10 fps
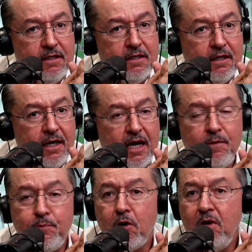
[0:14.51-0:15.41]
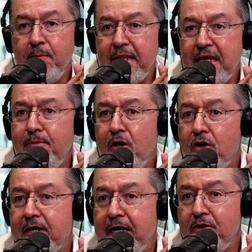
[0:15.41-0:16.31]
el problema del
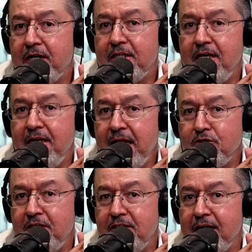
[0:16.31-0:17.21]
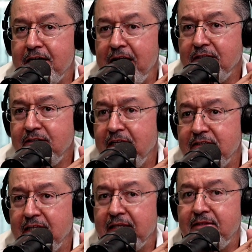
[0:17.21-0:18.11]
bloqueo que tienen los integrantes
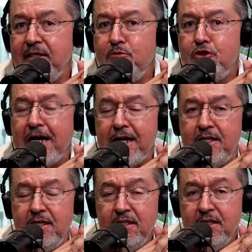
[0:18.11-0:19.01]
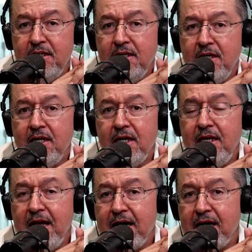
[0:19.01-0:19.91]
de la tribu Yaqui en
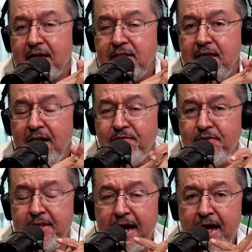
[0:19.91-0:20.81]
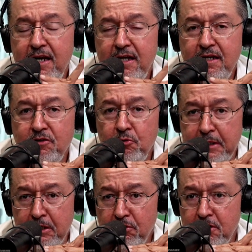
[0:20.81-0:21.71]
la carretera federal
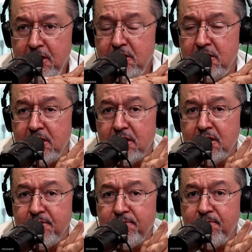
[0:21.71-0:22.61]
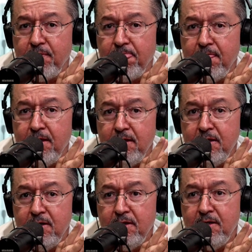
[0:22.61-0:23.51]
número 15.
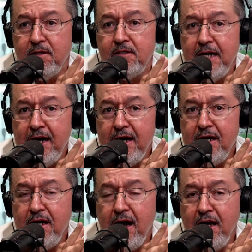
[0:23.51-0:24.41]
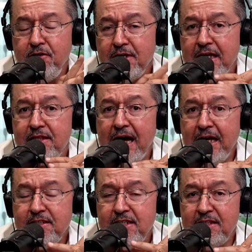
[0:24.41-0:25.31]
Ya hay una
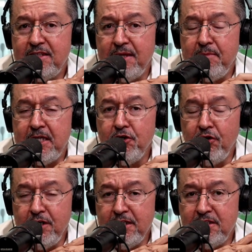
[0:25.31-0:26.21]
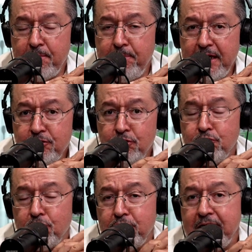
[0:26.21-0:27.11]
danza de millones de pesos
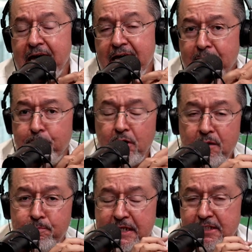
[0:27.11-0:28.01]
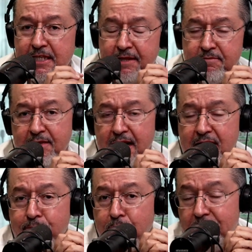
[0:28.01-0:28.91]
ordenada por el presidente de la
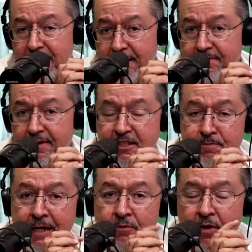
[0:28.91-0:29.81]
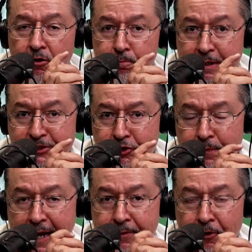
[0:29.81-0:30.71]
República, Andrés Manuel López
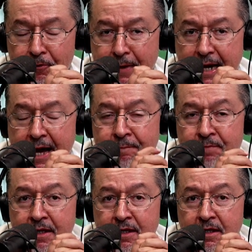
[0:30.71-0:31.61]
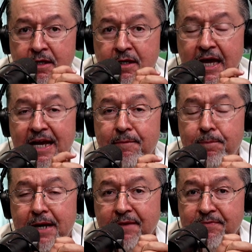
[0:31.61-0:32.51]
Obrador, para el
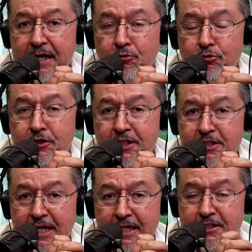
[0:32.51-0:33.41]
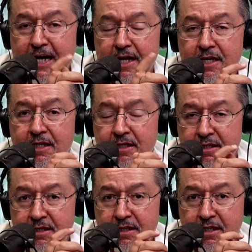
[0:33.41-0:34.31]
plan de justicia Jackie.
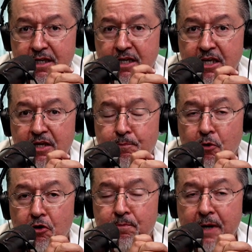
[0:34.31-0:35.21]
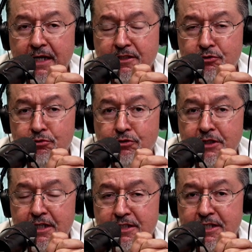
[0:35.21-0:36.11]
Y por más
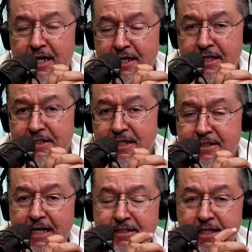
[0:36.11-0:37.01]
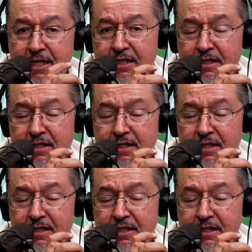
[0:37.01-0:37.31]
justicia que se les hace,